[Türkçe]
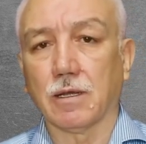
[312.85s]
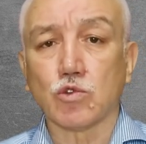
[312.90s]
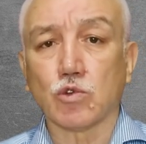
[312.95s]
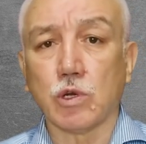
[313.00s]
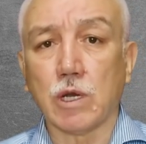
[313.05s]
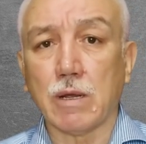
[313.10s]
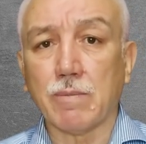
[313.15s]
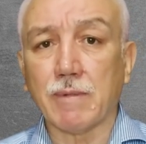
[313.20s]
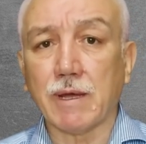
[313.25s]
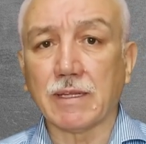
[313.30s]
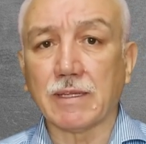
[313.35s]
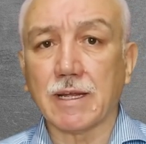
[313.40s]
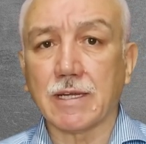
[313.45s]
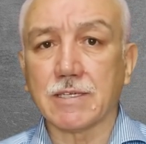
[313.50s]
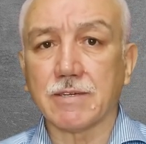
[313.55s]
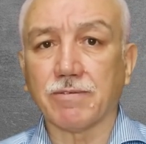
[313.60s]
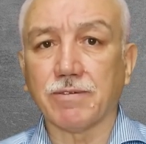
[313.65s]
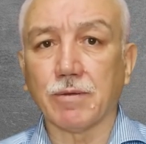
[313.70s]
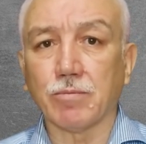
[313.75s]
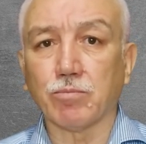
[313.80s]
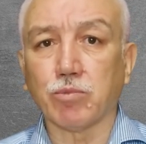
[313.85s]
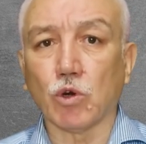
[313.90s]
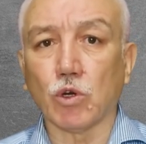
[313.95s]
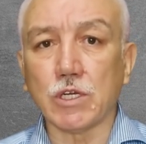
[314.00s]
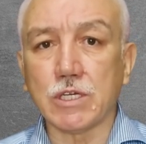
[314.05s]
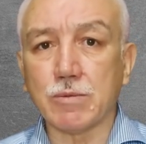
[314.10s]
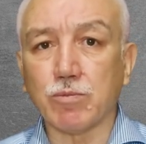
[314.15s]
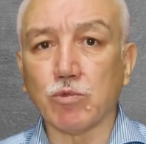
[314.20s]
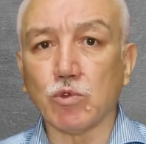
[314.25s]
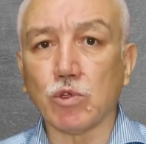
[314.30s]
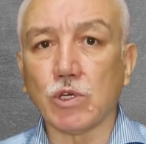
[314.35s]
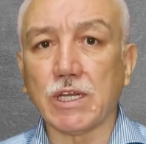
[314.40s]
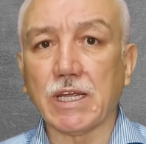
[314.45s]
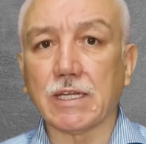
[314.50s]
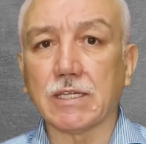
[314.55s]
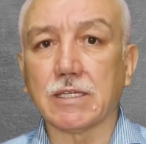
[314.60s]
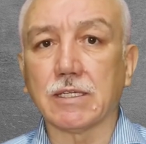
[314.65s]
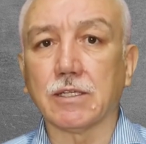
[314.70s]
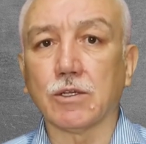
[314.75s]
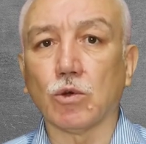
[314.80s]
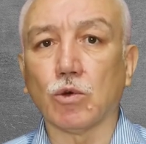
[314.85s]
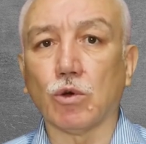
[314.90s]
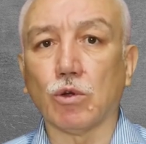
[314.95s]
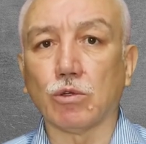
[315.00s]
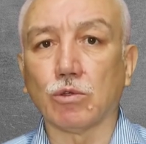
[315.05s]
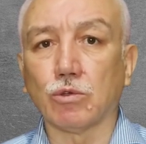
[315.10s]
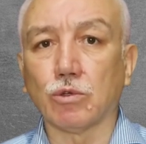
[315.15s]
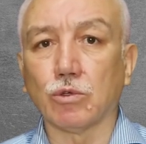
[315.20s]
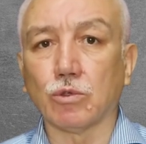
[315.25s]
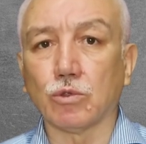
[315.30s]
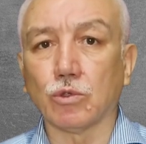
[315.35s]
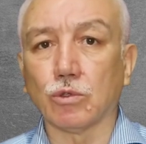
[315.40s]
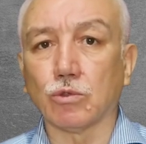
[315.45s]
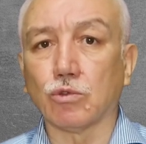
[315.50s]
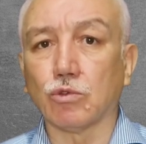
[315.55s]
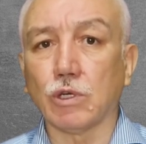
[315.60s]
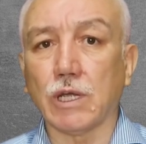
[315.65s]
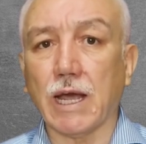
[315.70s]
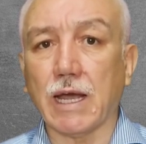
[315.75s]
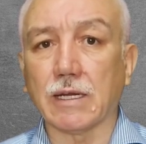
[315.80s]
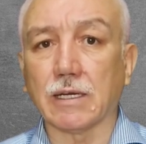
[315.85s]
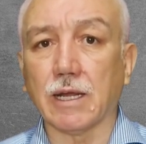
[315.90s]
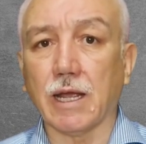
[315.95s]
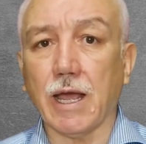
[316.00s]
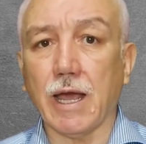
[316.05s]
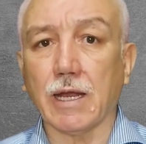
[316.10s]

Süleyman Nazif'in polis müdüriyetinde olduğunu duyan